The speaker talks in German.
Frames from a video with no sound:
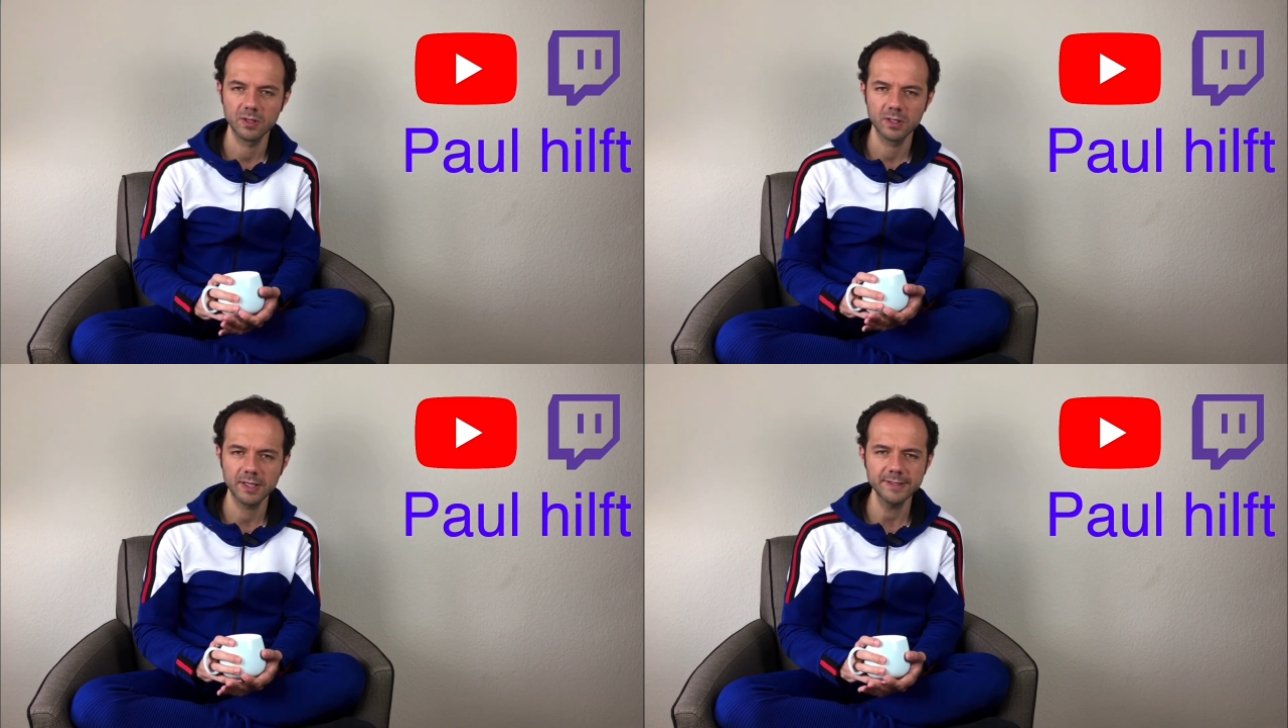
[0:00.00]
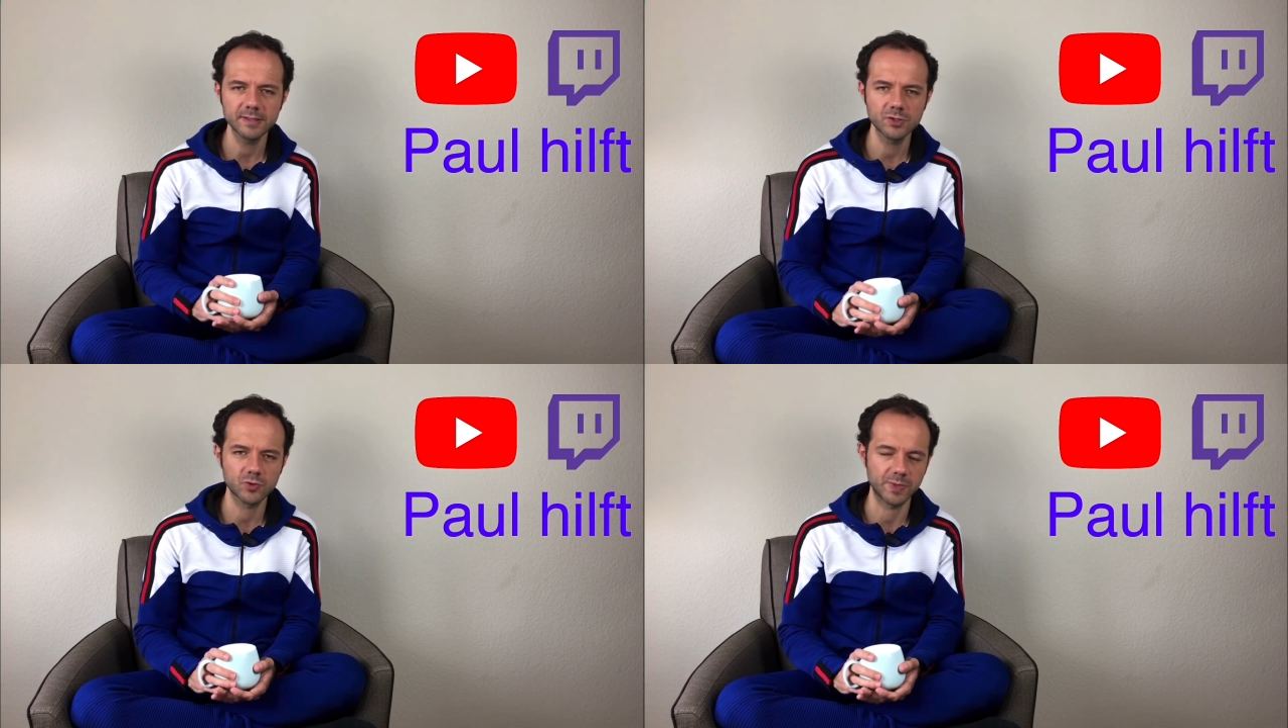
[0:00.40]
Ganz
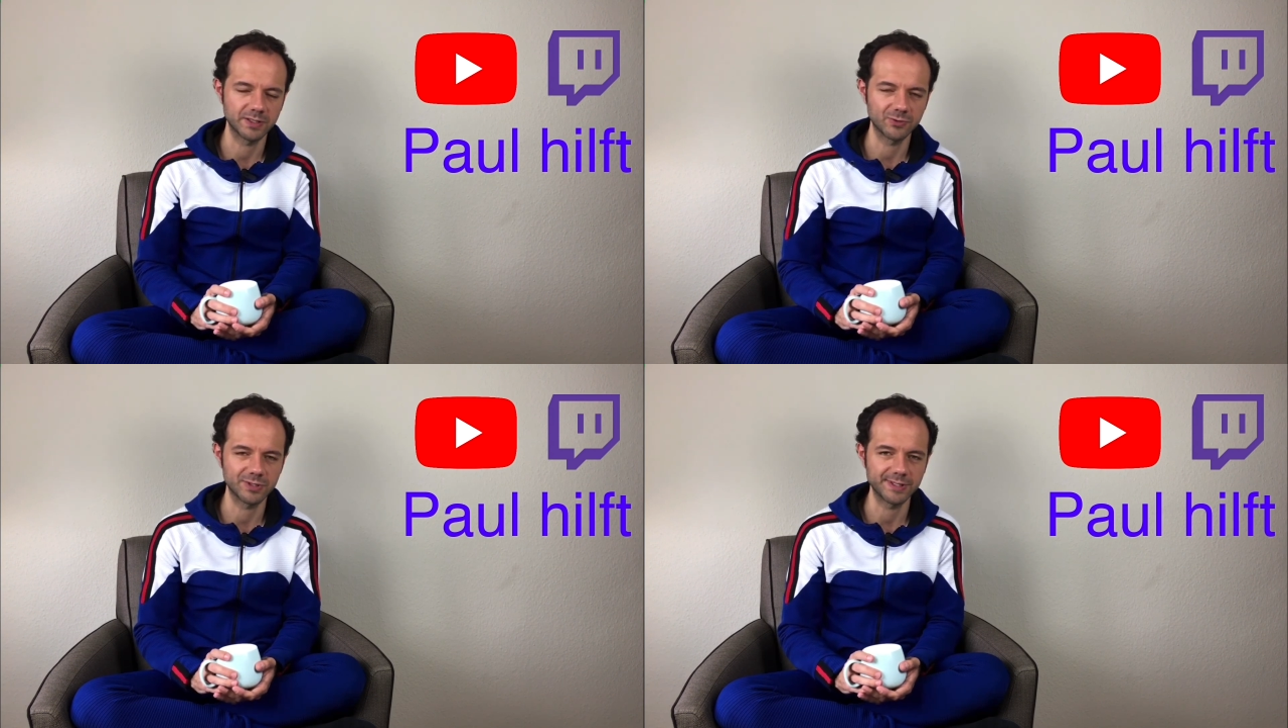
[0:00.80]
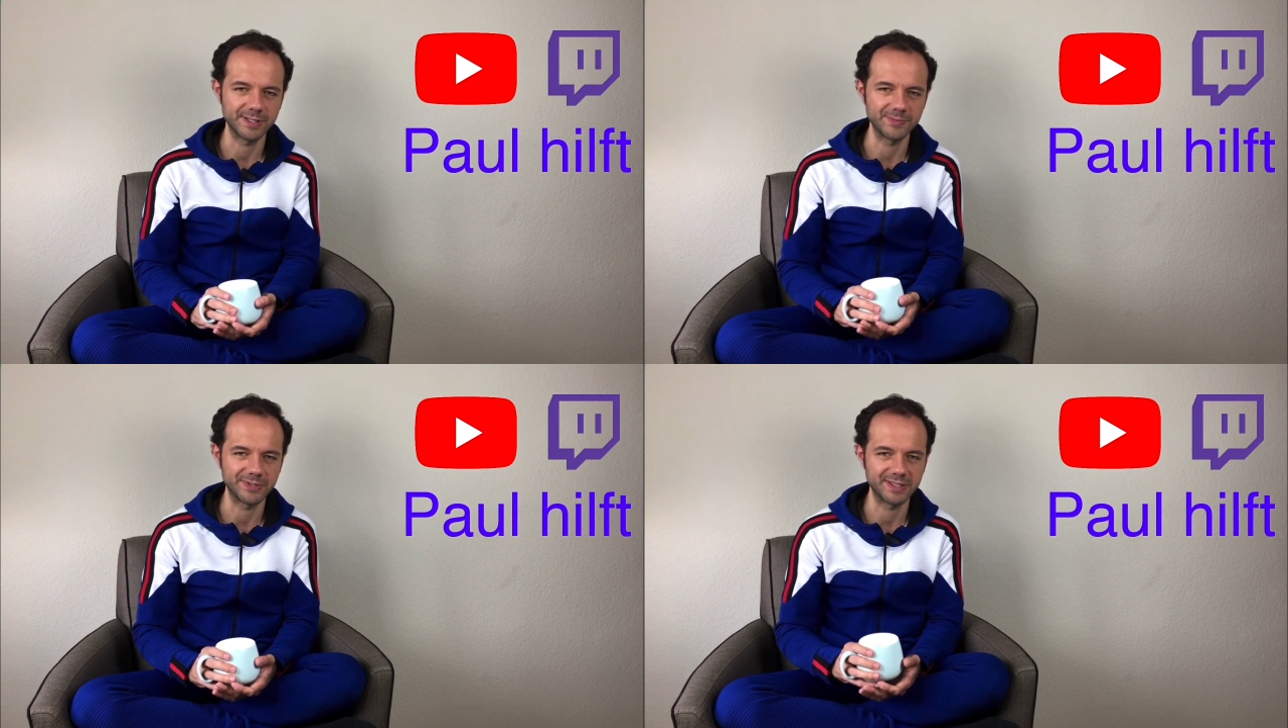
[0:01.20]
entspannt durchs
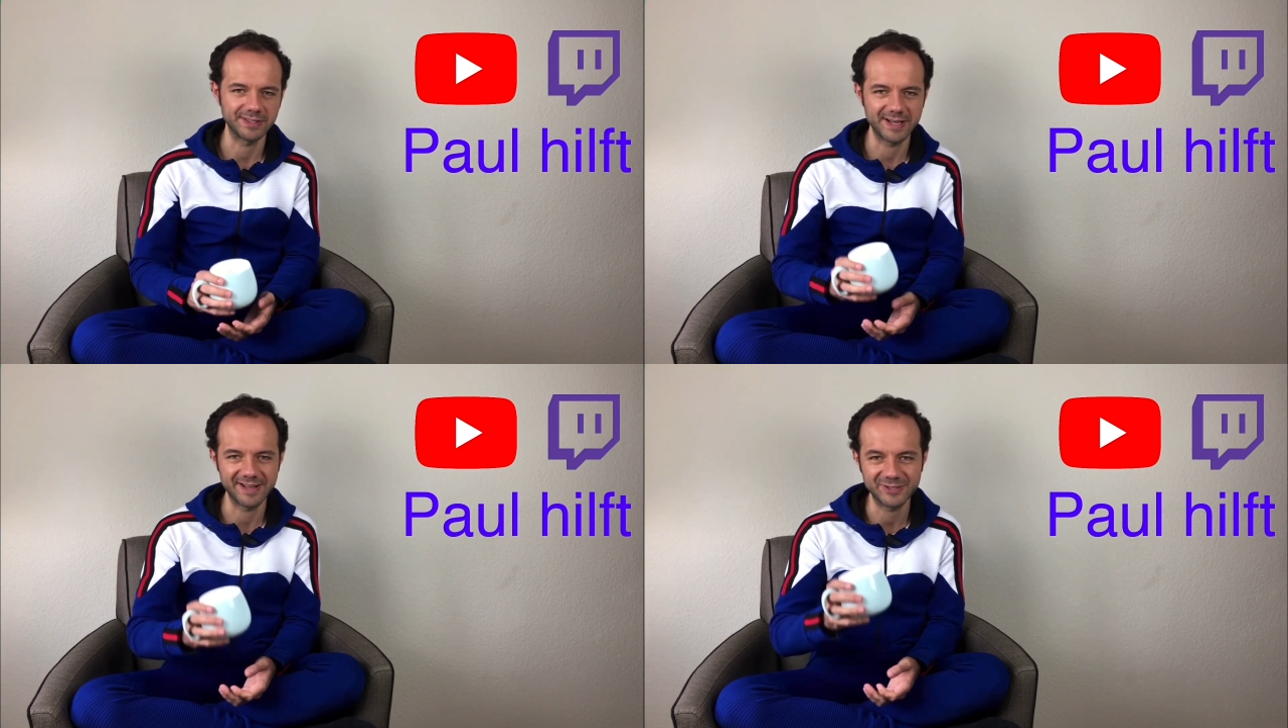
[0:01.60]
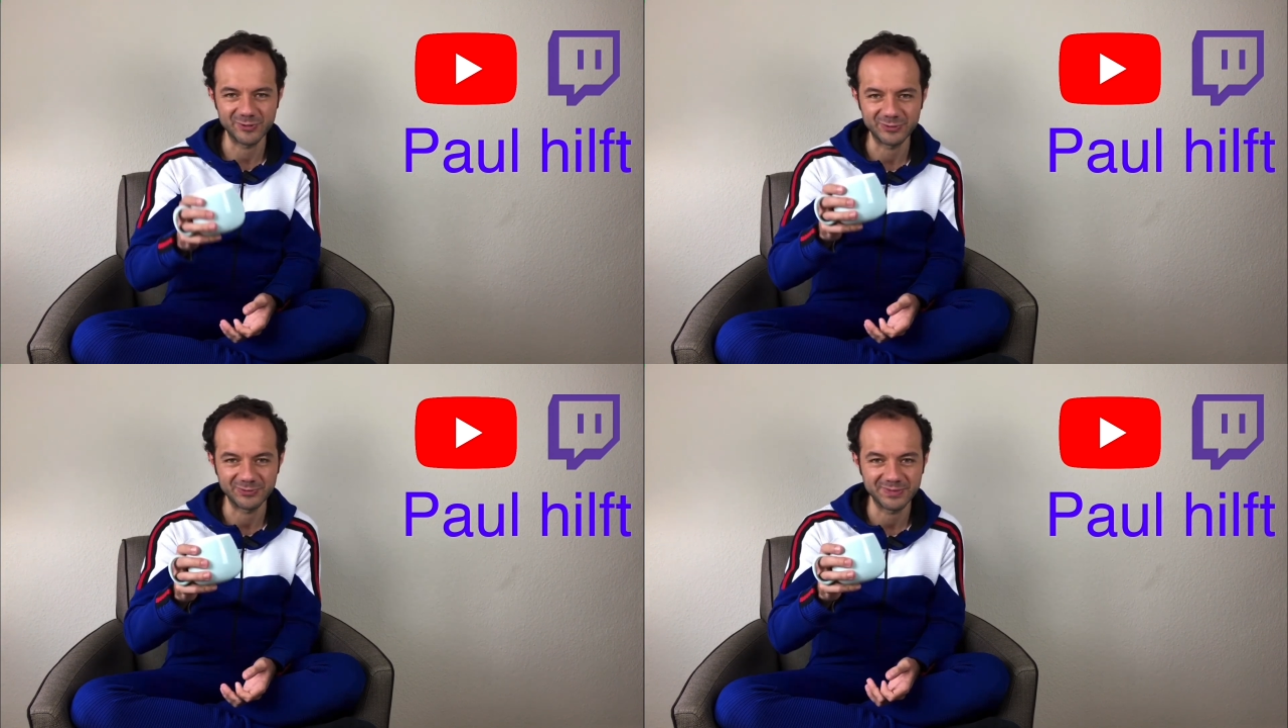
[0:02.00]
Leben gehen. Also,